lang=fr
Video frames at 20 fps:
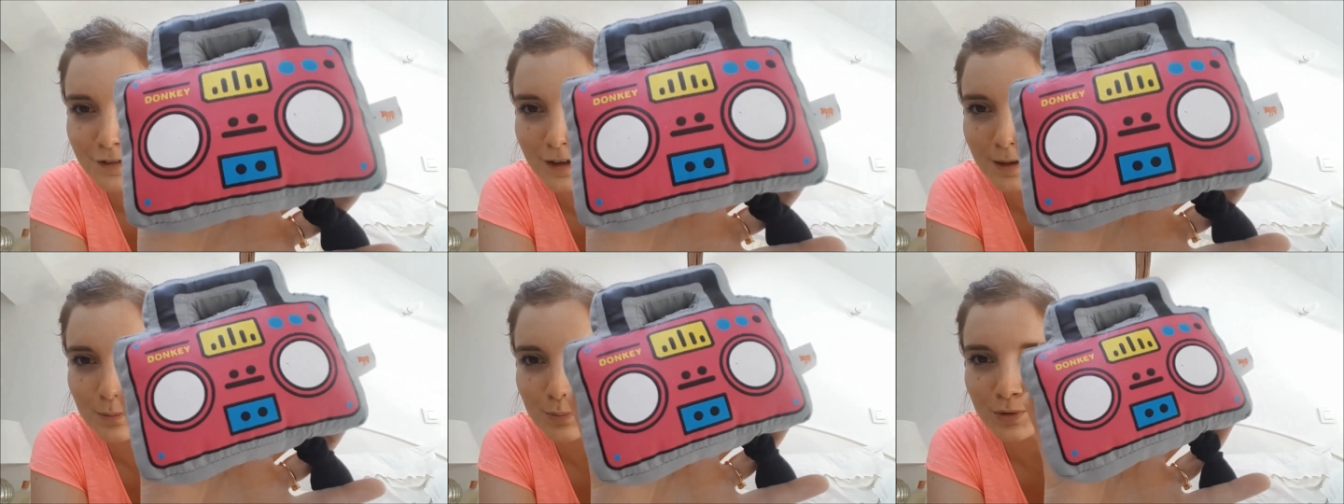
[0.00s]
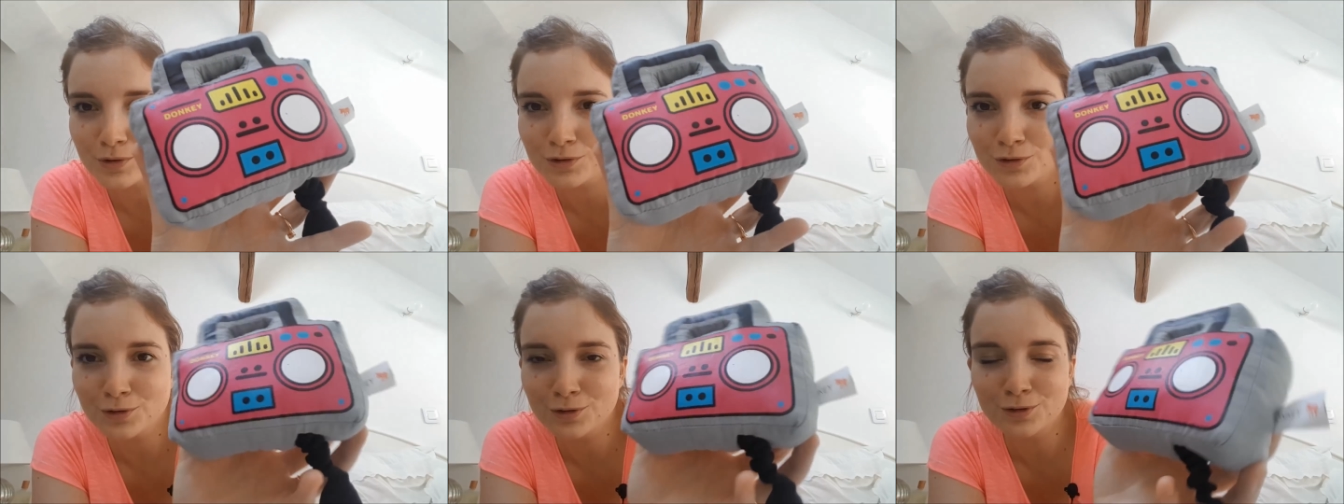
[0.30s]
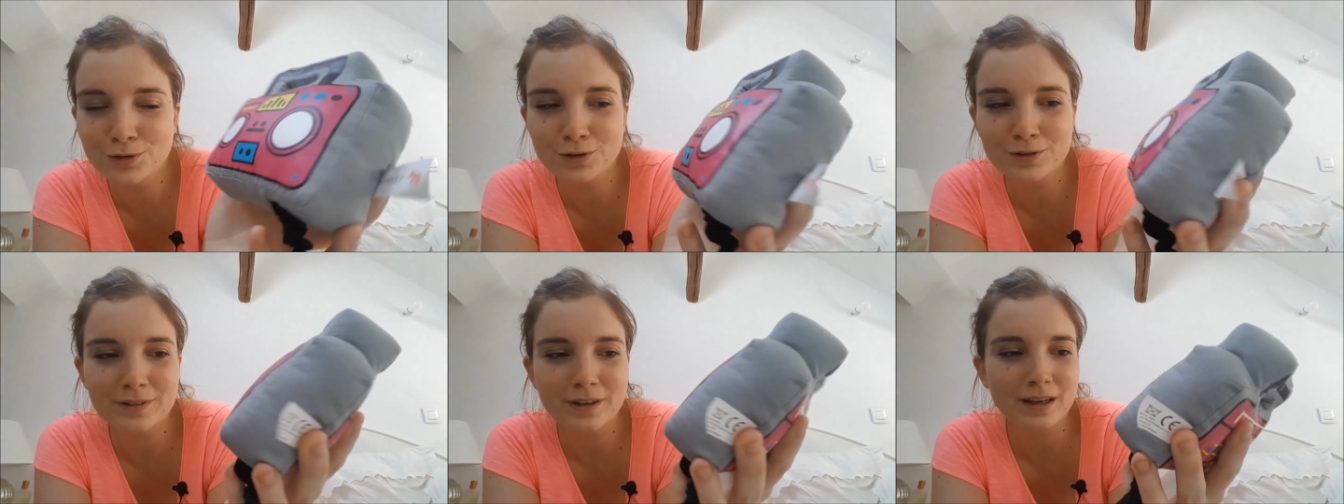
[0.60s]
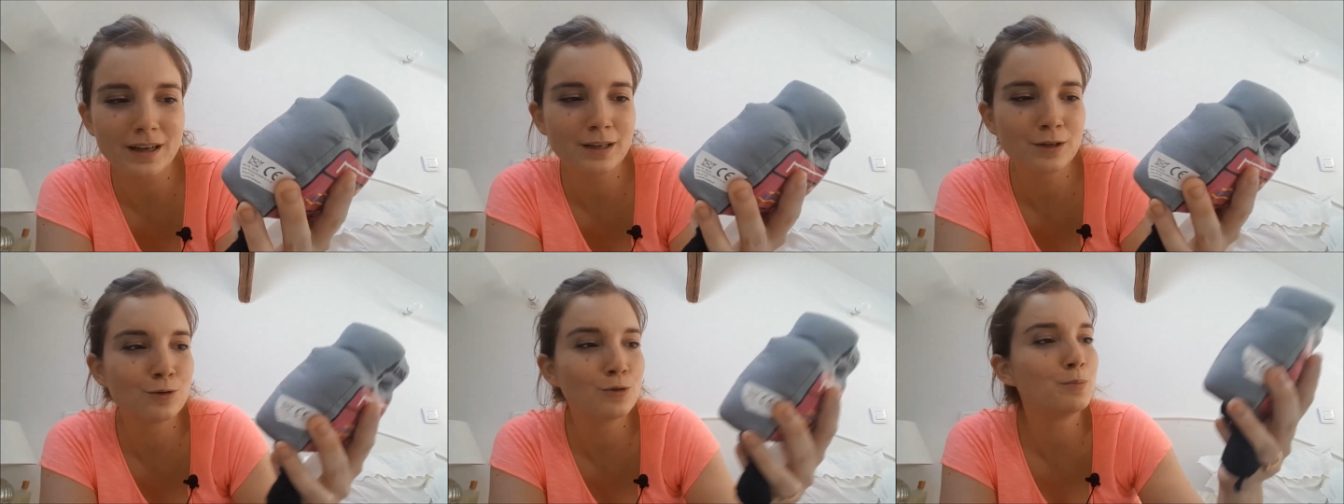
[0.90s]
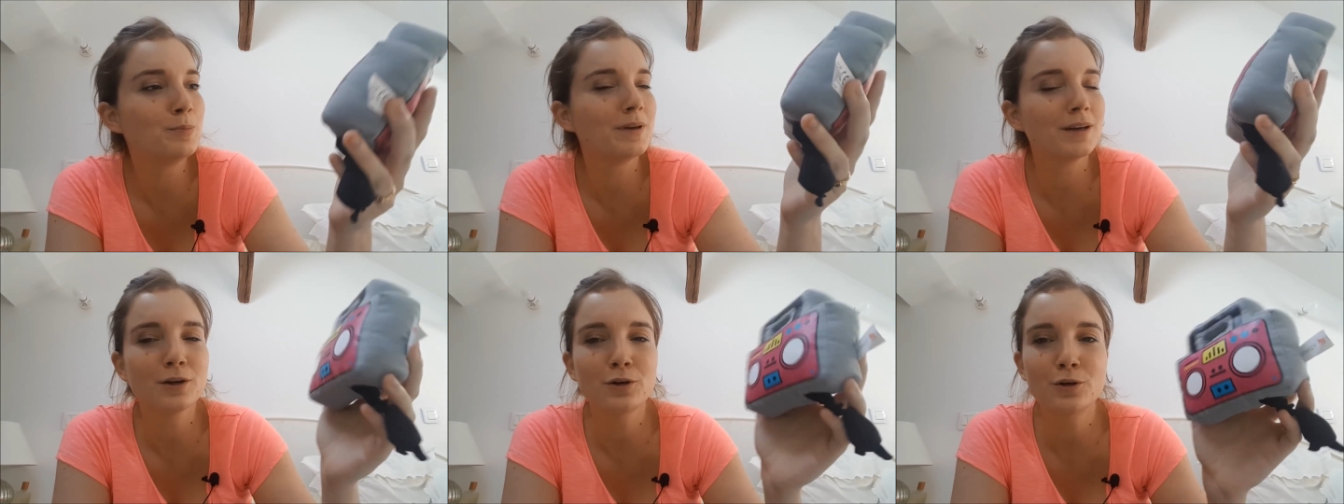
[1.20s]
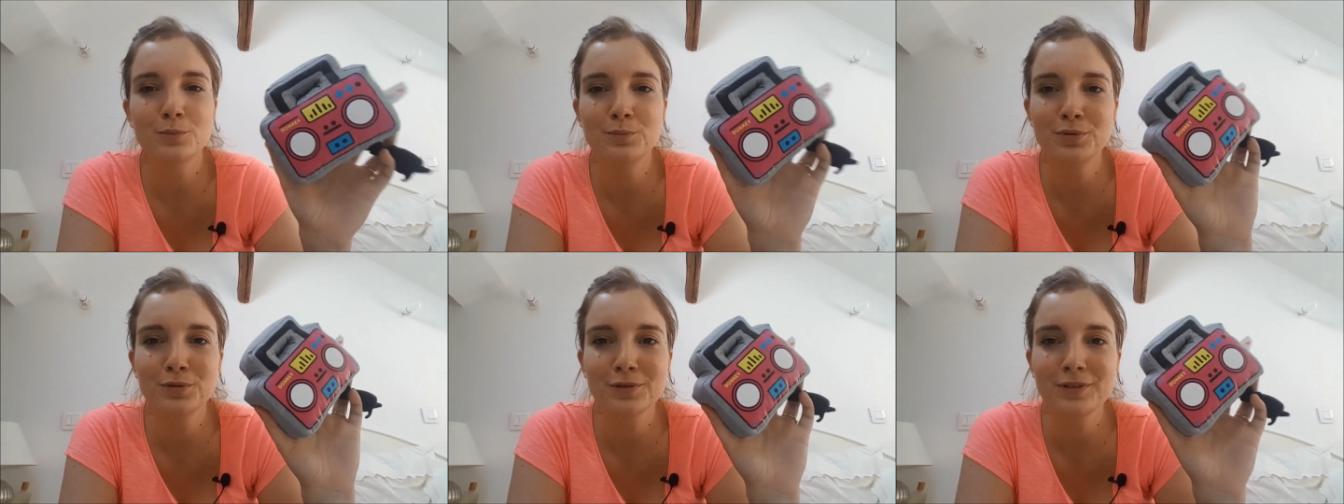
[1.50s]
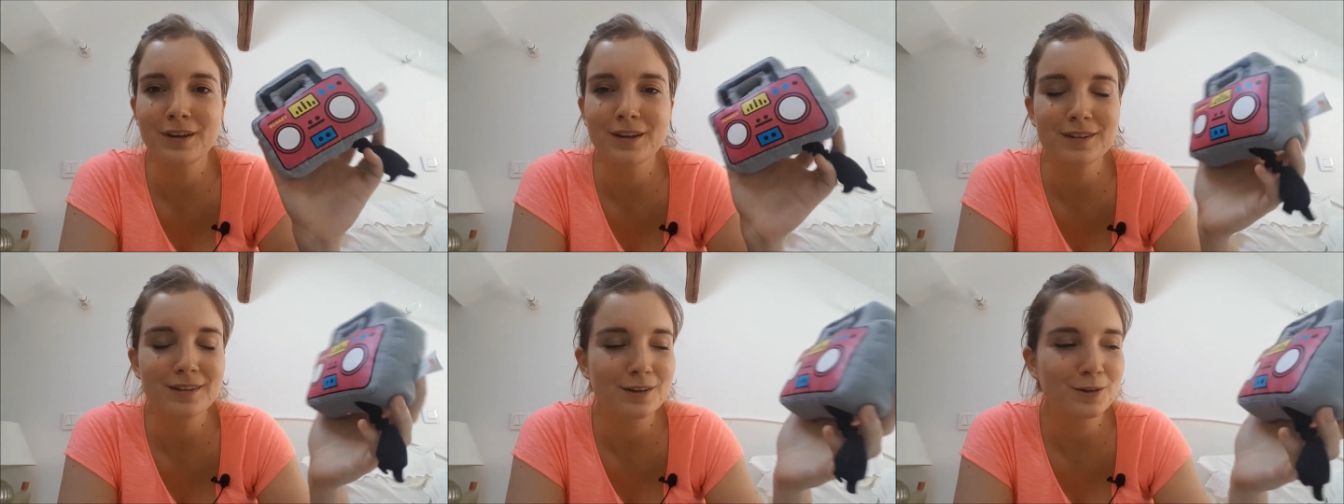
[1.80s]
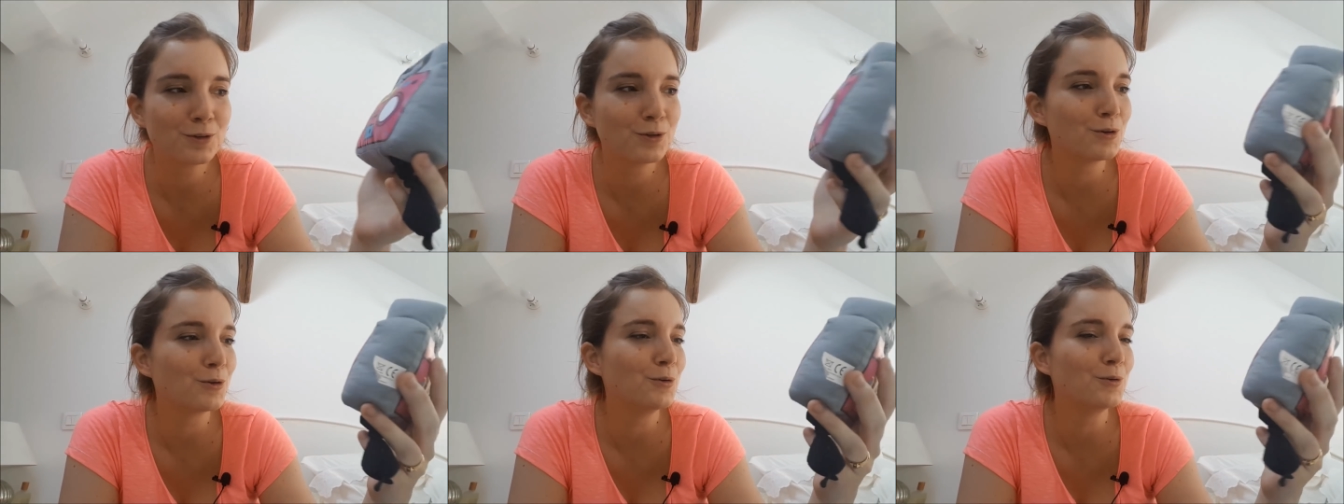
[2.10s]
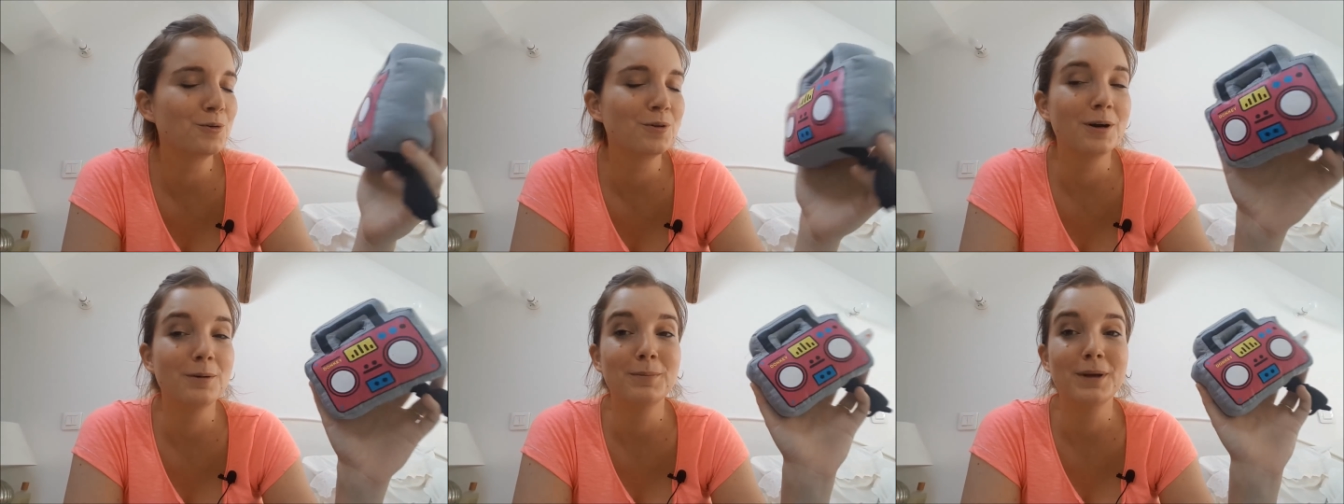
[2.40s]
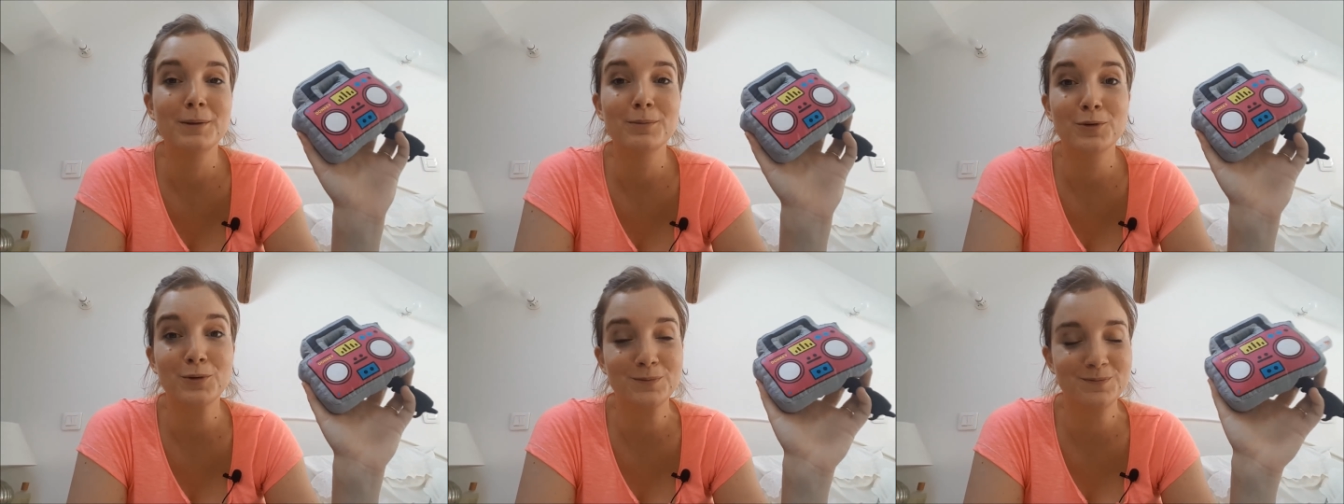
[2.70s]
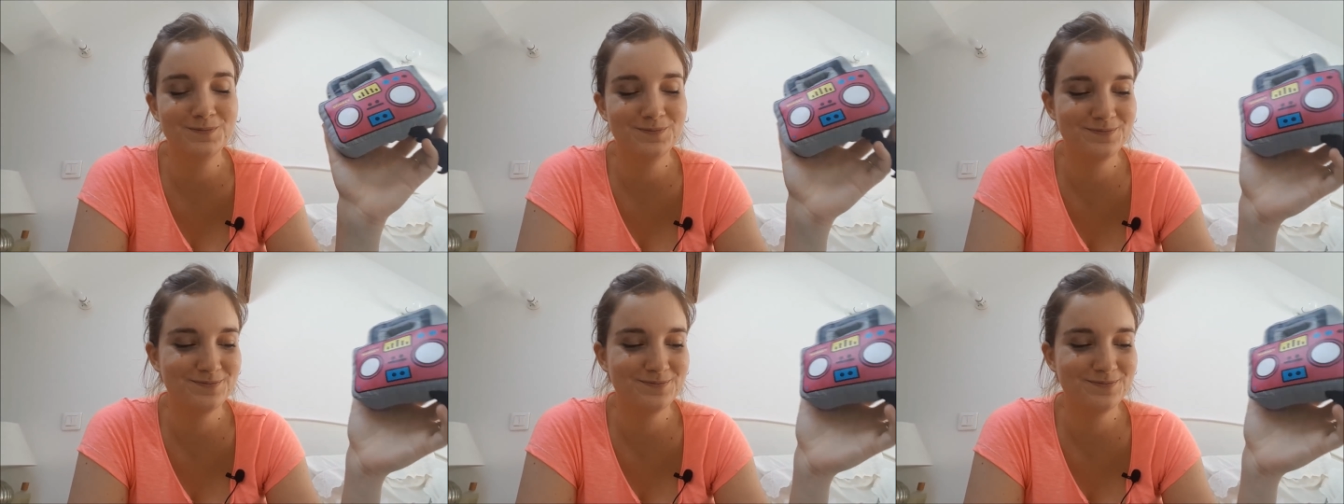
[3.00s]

fait un peu truc que tu as récupéré au puce à 5 euros, quoi. Mais bon,